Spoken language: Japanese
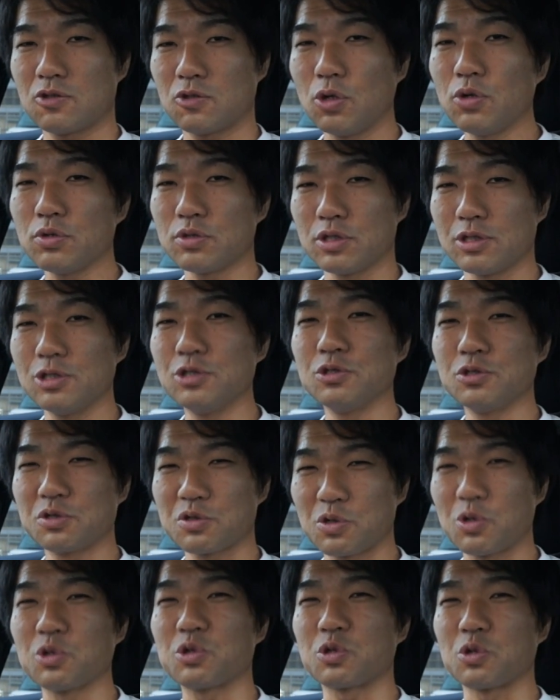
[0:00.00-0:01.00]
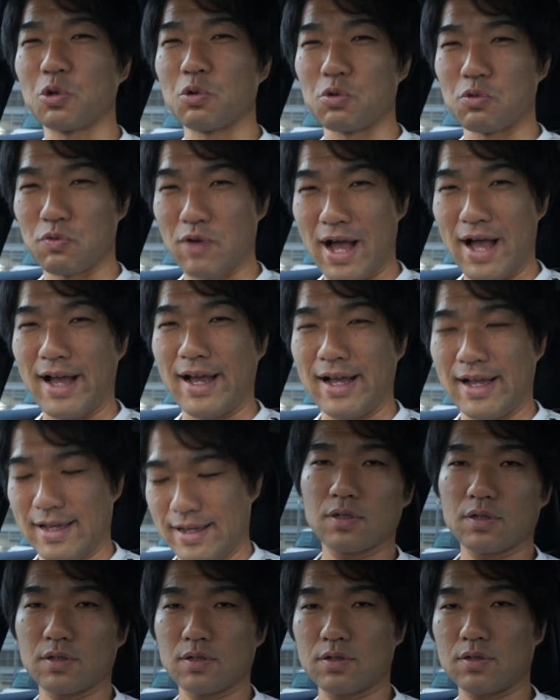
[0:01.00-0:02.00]
ということは、
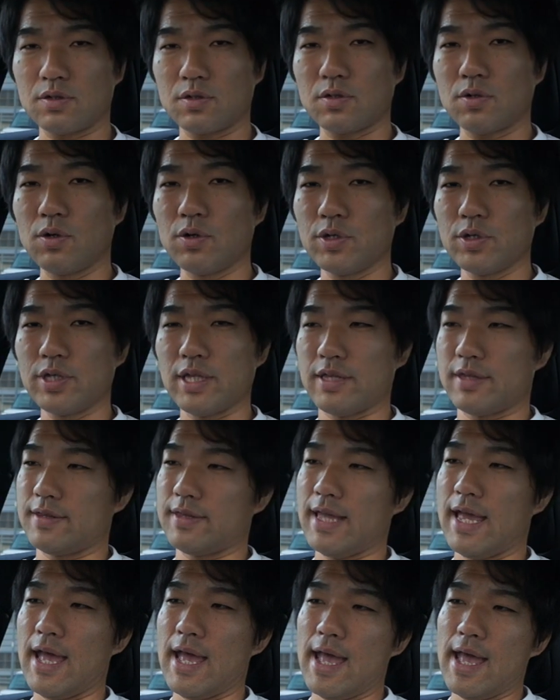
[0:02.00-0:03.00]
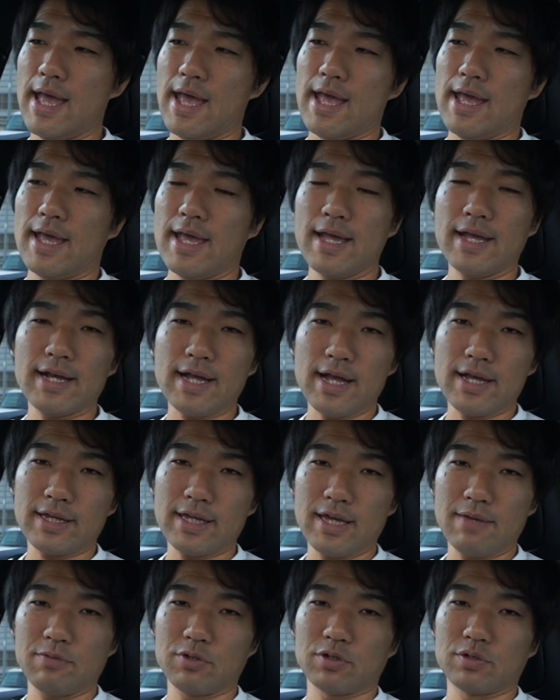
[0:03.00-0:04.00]
こういうですね、えー、変換
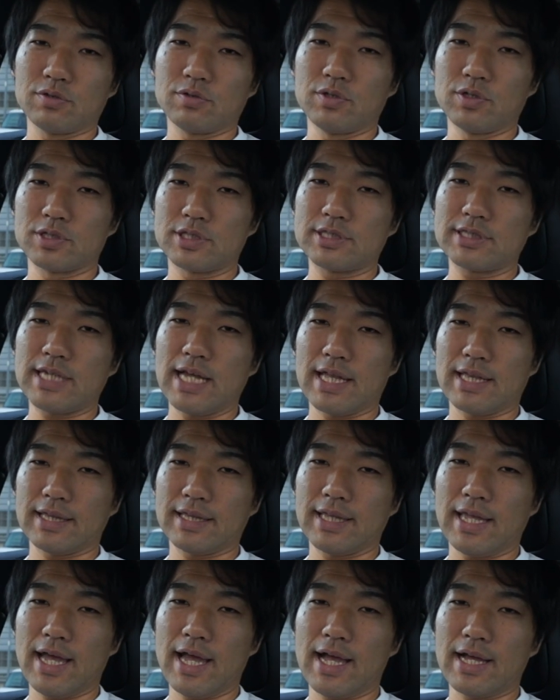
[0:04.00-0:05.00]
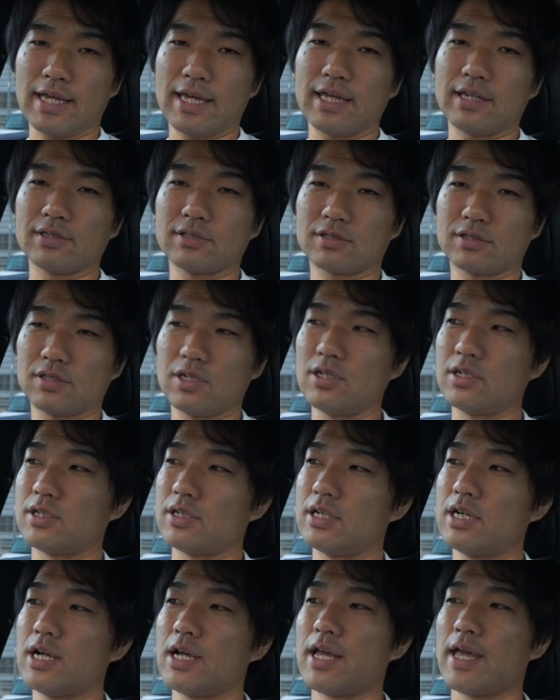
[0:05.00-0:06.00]
ケーブルを使ってあげる
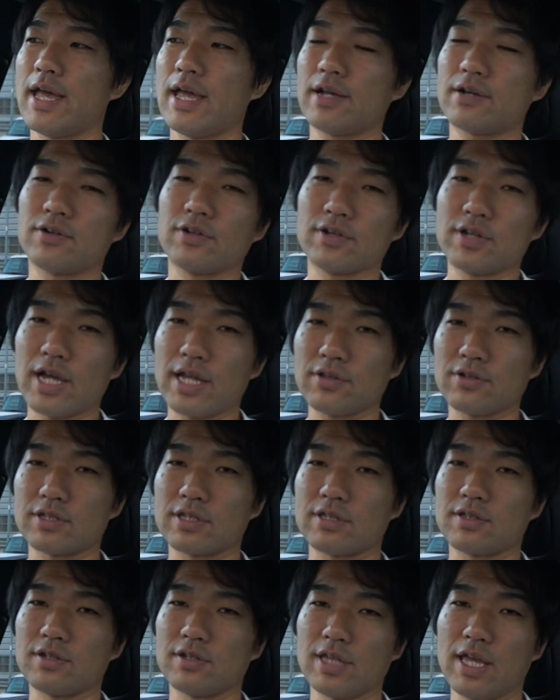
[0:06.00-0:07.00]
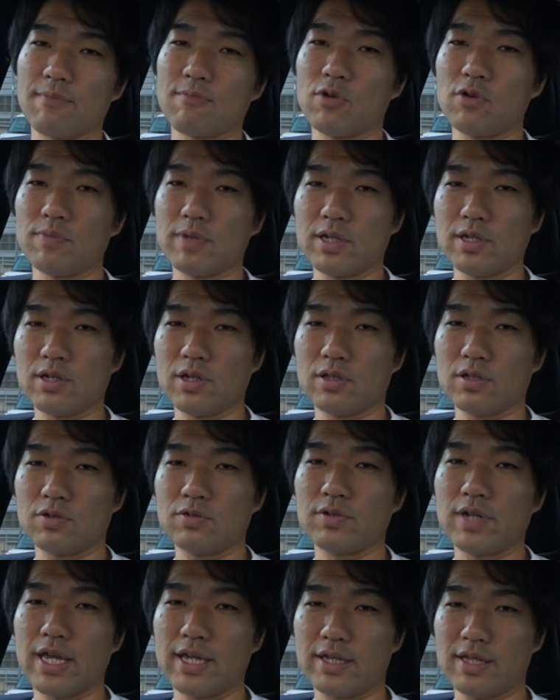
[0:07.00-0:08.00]
と、えー、こういうアドニスのね、モービル用の
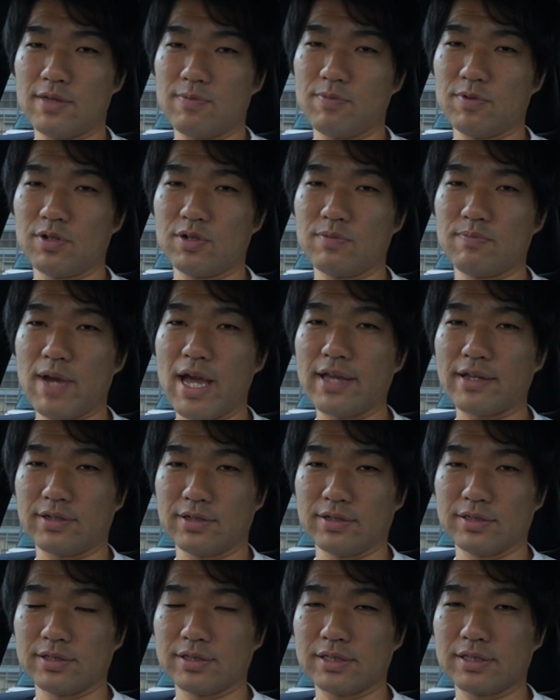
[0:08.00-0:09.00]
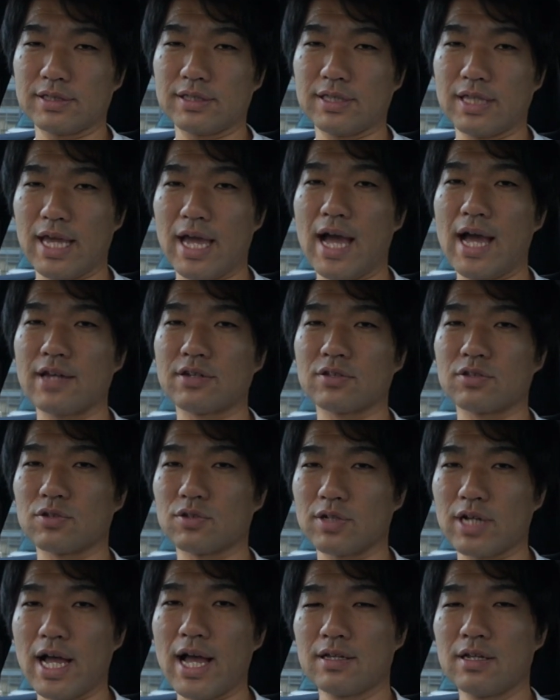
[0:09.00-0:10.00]
フレキシブルマイクである
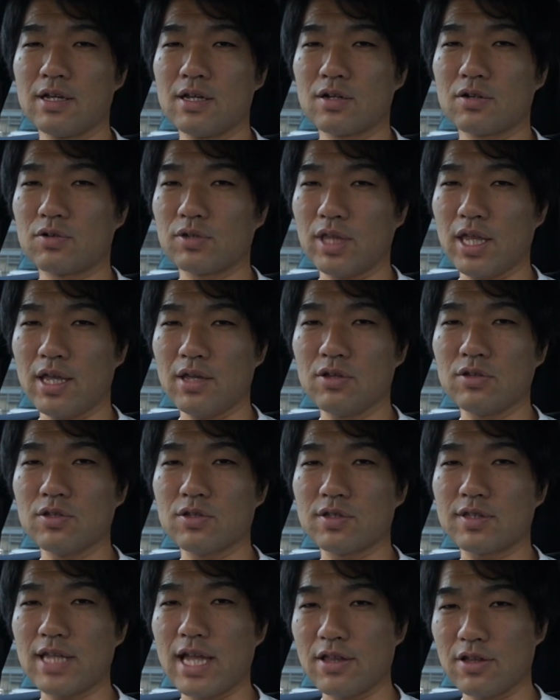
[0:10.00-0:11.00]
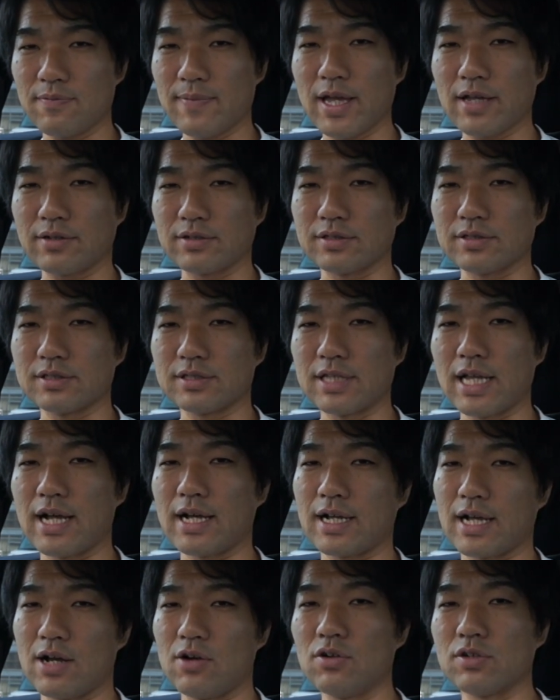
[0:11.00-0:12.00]
とか、固定用のスタンドマイク
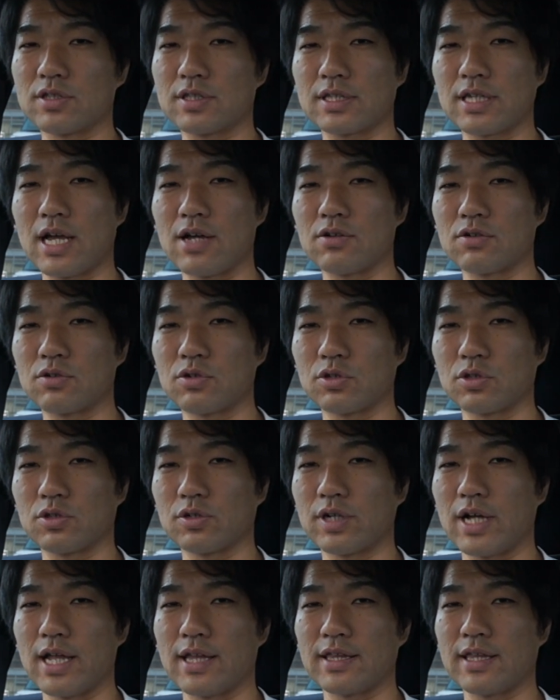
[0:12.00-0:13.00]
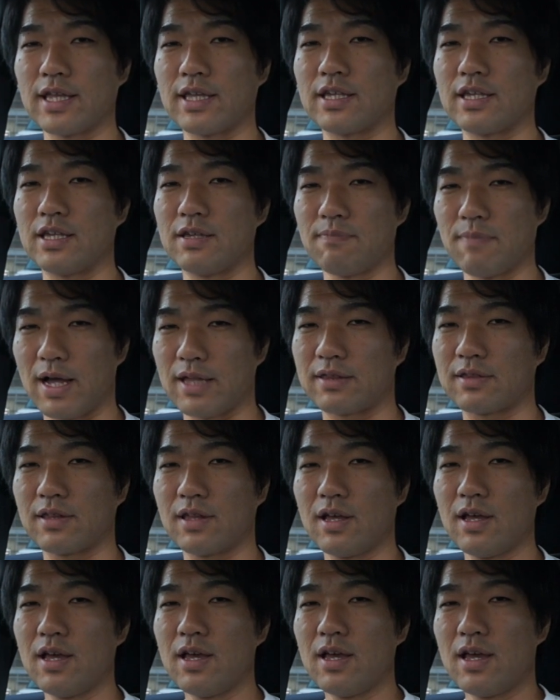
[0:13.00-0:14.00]
なんかを使うことができま
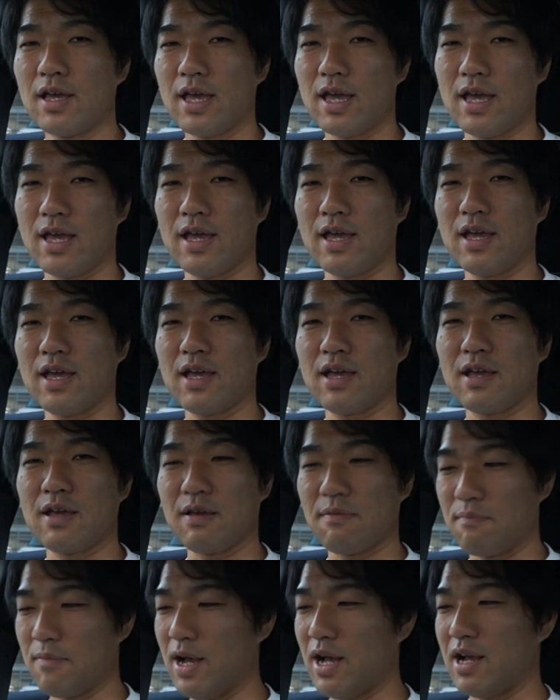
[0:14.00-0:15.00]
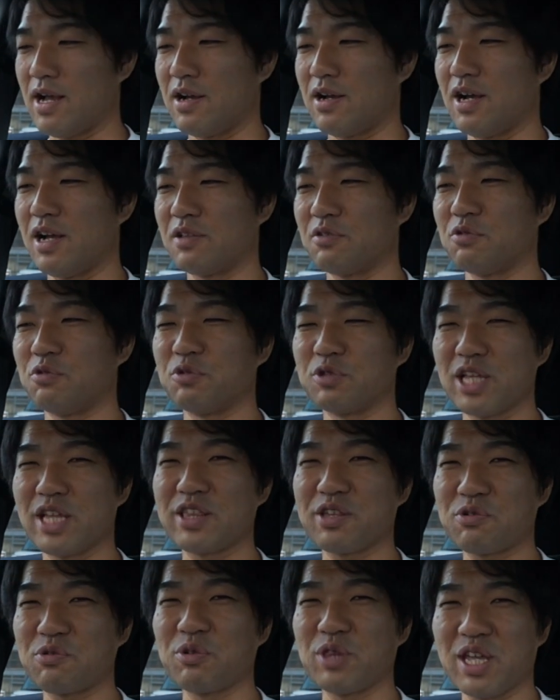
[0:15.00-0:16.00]
す。えー、まあ、あの、同
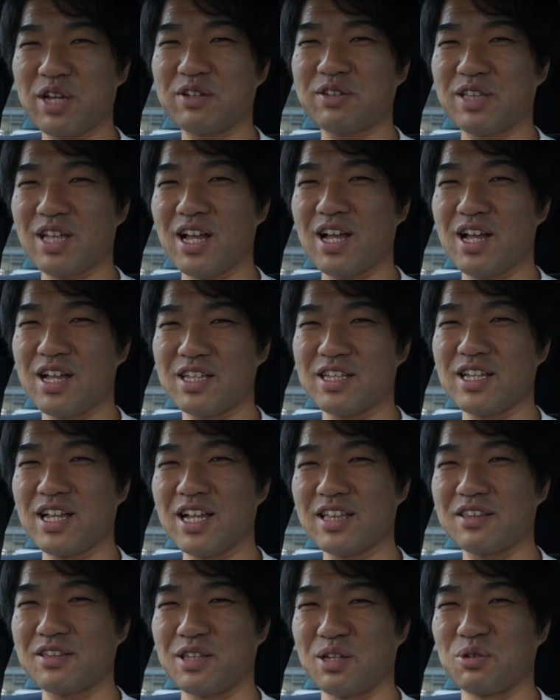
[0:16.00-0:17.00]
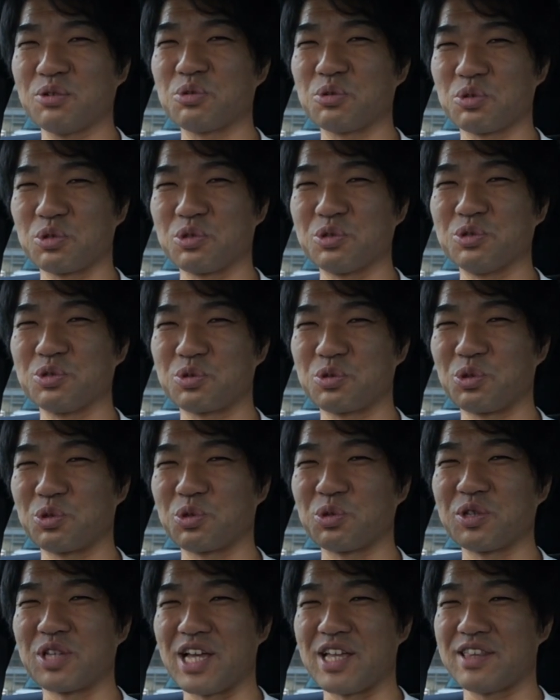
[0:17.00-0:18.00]
じコネクターになってるというこ
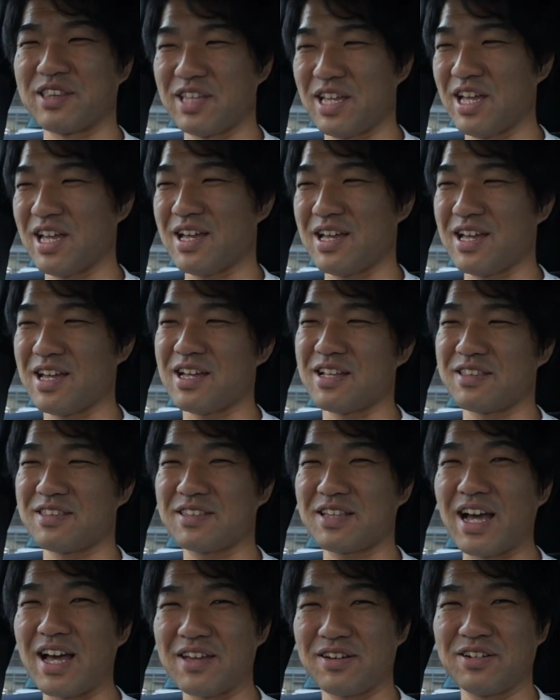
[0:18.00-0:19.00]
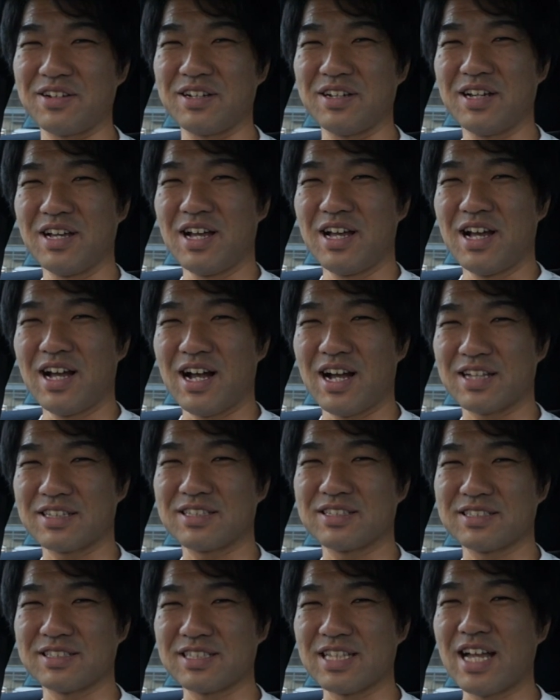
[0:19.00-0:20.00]
となんで、えー、使えるは
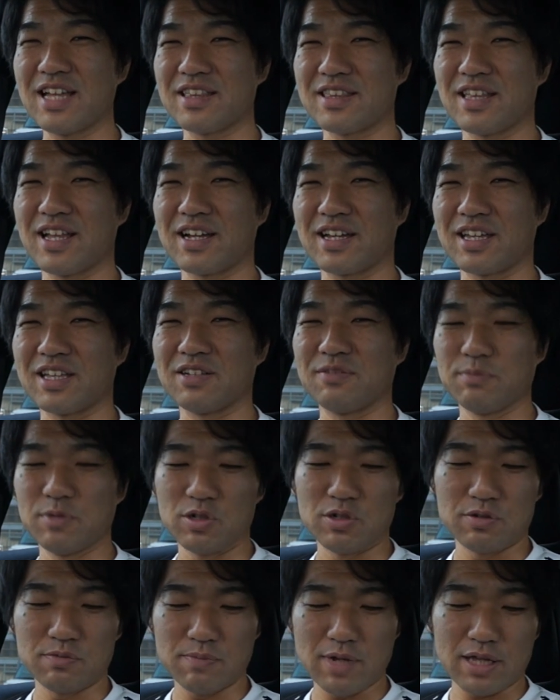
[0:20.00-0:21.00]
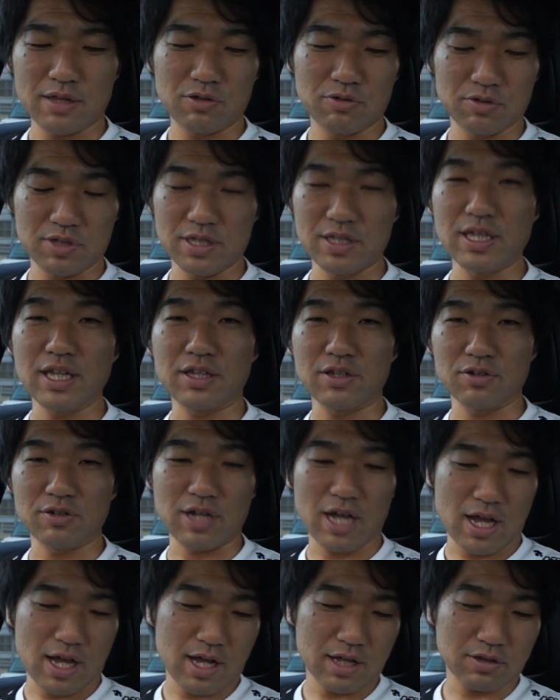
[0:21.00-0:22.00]
ずなんだけども、まあ送信できる
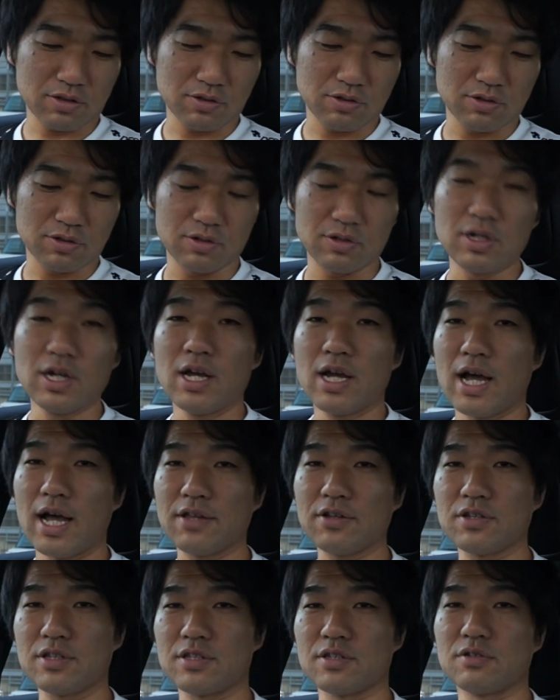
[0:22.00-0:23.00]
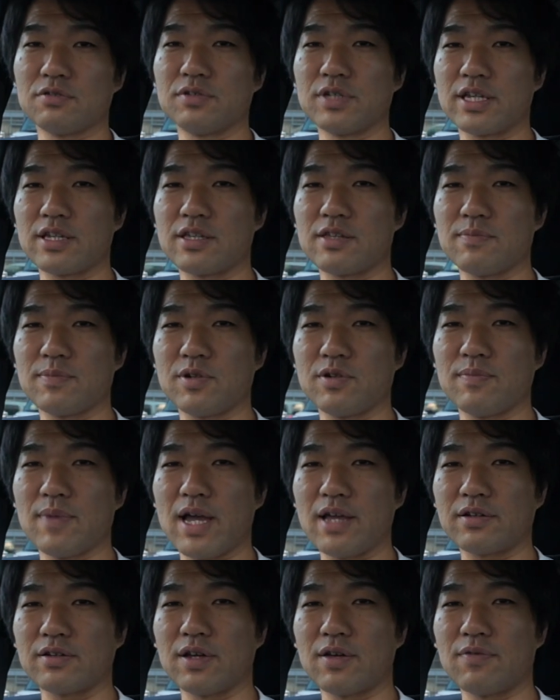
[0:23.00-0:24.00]
か。あと、アノニスのフレキシブルマイク